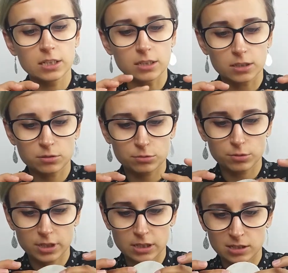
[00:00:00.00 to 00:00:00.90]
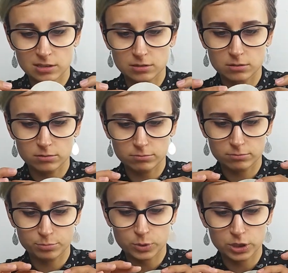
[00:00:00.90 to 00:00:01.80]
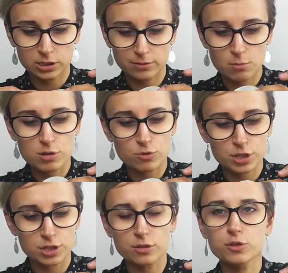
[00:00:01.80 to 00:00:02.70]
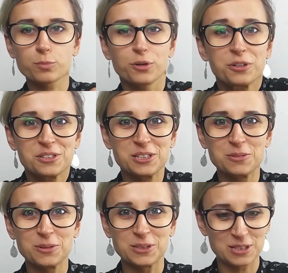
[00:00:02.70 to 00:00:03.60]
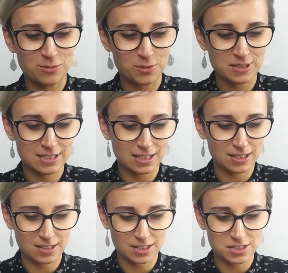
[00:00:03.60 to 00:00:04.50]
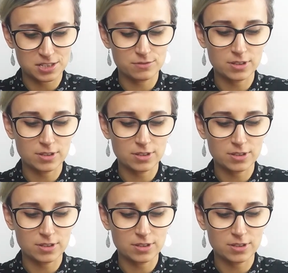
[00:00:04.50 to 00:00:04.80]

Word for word: e, który podejrzewam, że może się rozpuścić, bo jest zrobiony z takiej jakiejś